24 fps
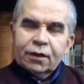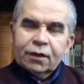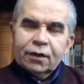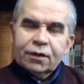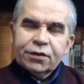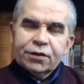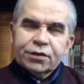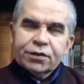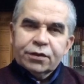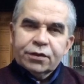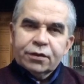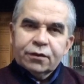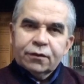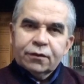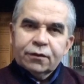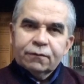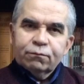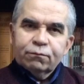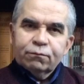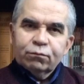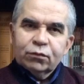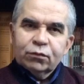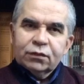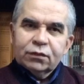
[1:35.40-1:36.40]
Kendisi
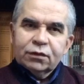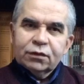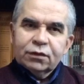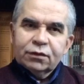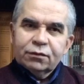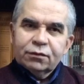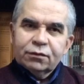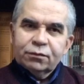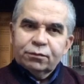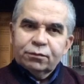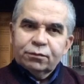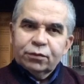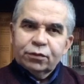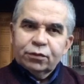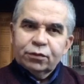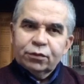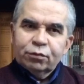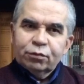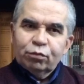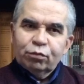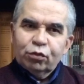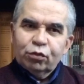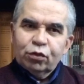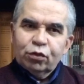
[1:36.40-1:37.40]

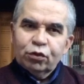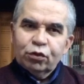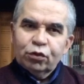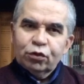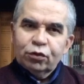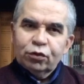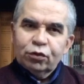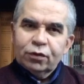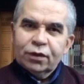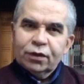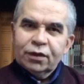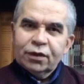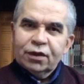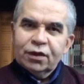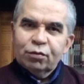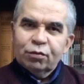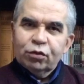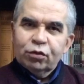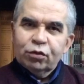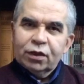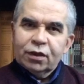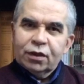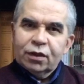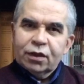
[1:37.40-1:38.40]
e, bu konuyu
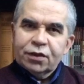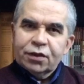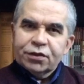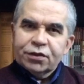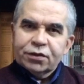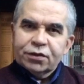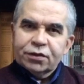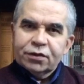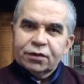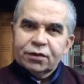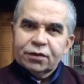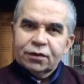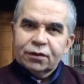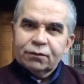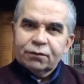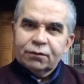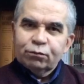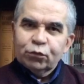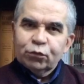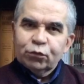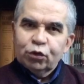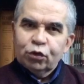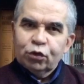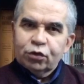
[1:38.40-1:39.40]
enine boyuna
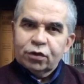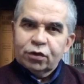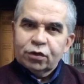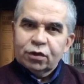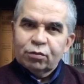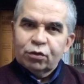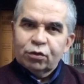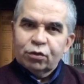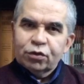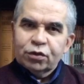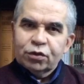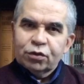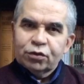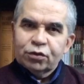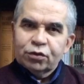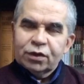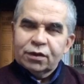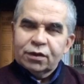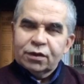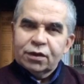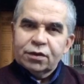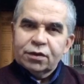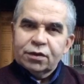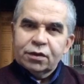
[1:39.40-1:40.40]
araştırdığını, dört yıl boyunca
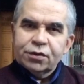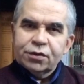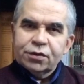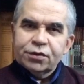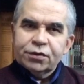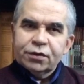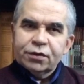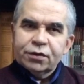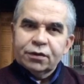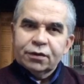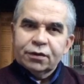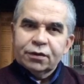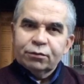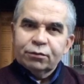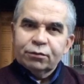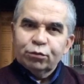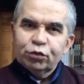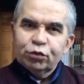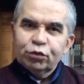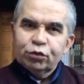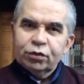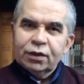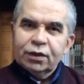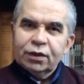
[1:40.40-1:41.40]
üzerinde çalıştığını,
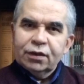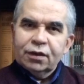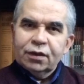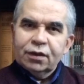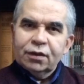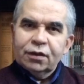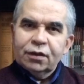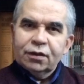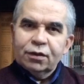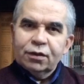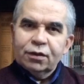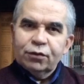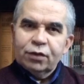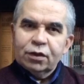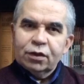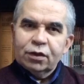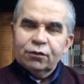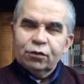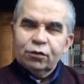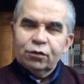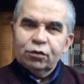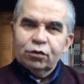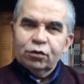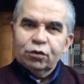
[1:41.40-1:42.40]
bütün detaylarına
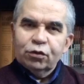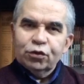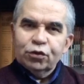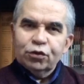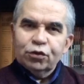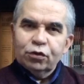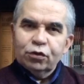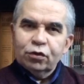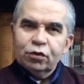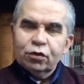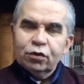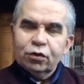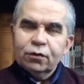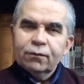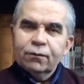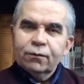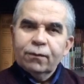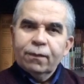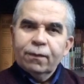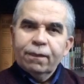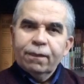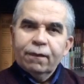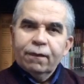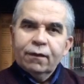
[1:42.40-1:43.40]
vakıf olduğunu söylüyor.
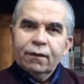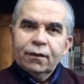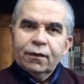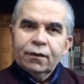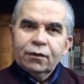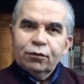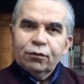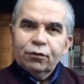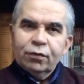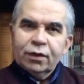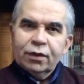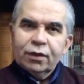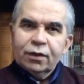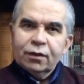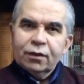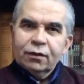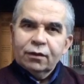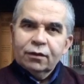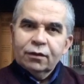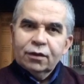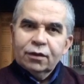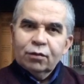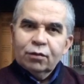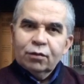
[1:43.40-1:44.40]
Ve
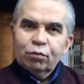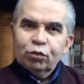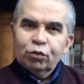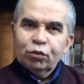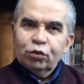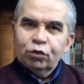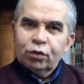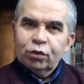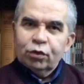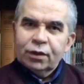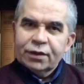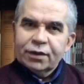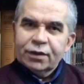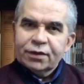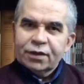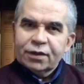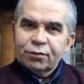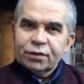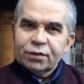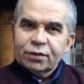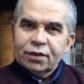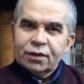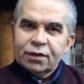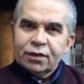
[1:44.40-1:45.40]
bugünkü
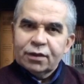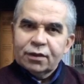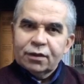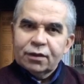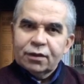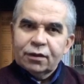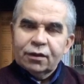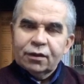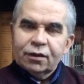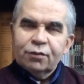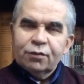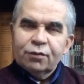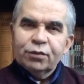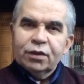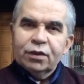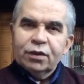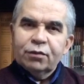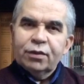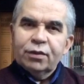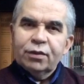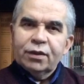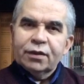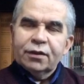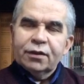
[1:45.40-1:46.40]
gazetemizde yer alan
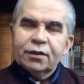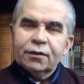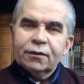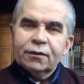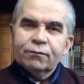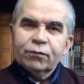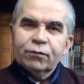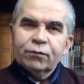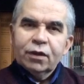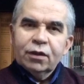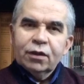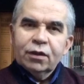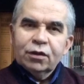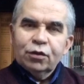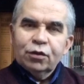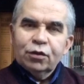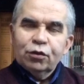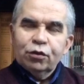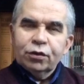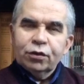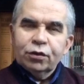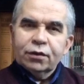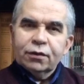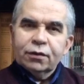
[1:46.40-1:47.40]
bir haberde
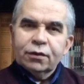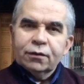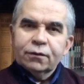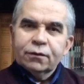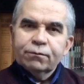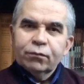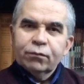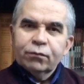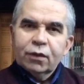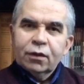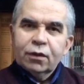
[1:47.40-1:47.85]
diyor ki